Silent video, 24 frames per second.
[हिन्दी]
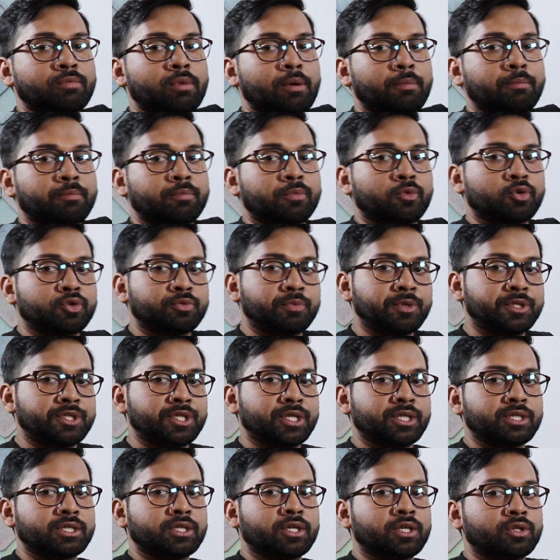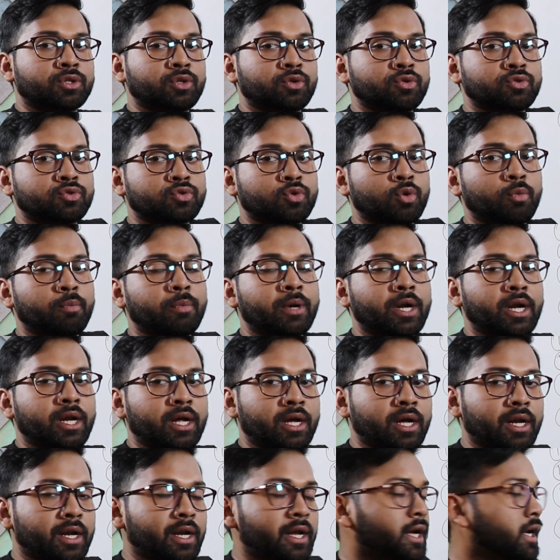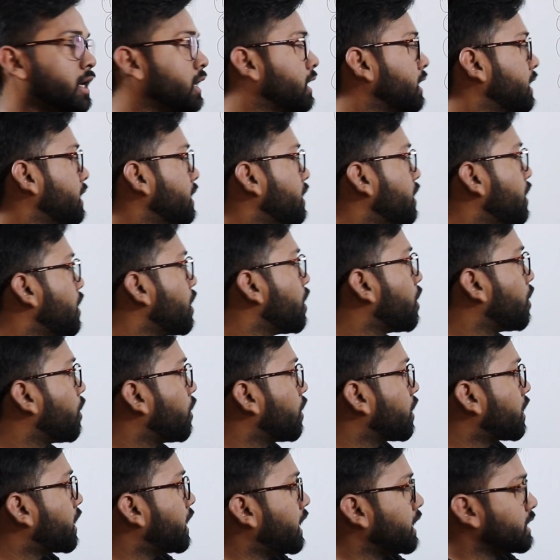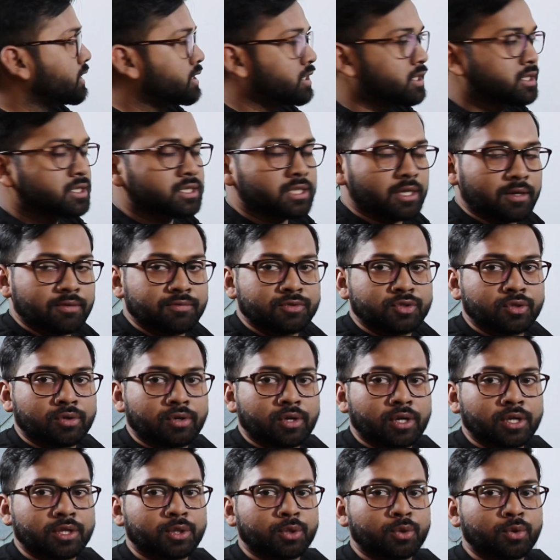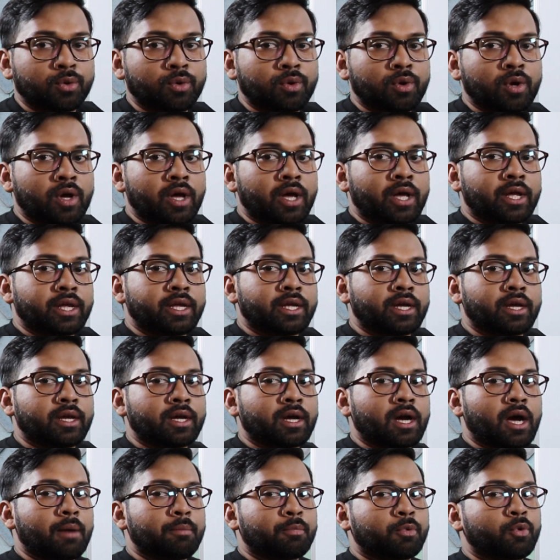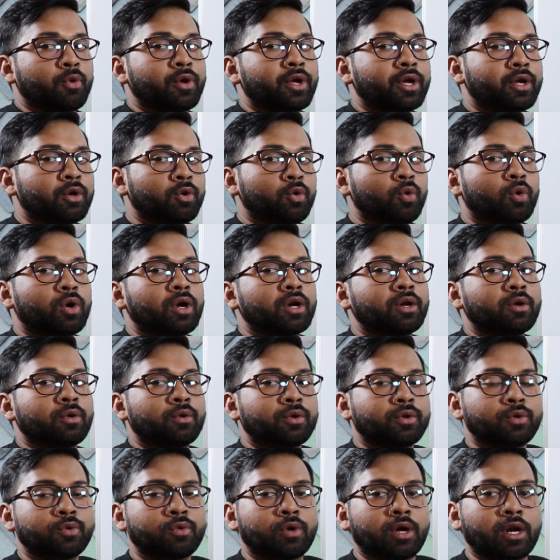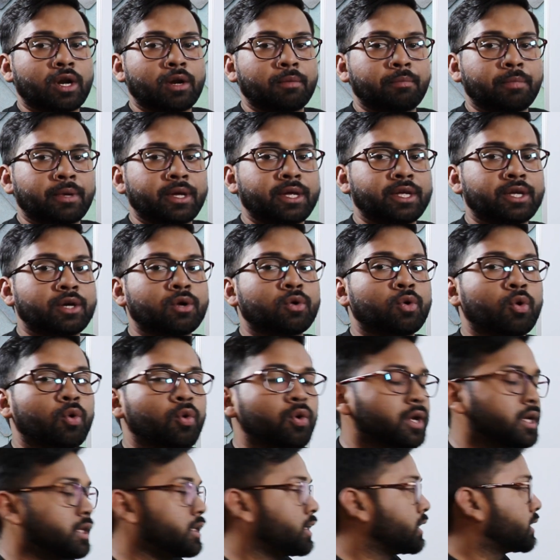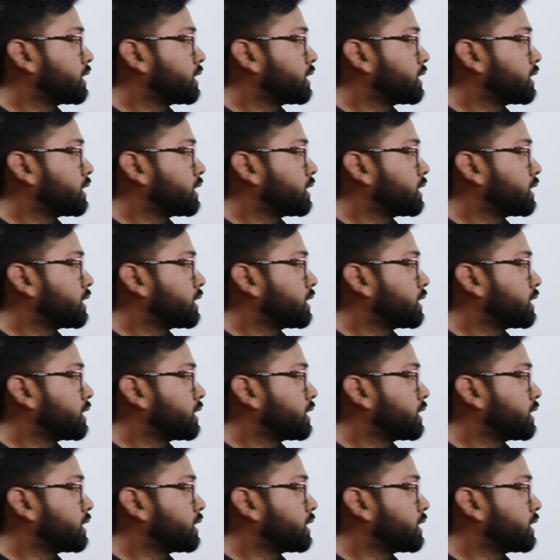जब आप कुछ भी चेंज करते हो उसको बिल्ड करने के लिए और एन जी सर्व जो करते हो ये आपको एक लोकल यू आर एल पे ये खोल के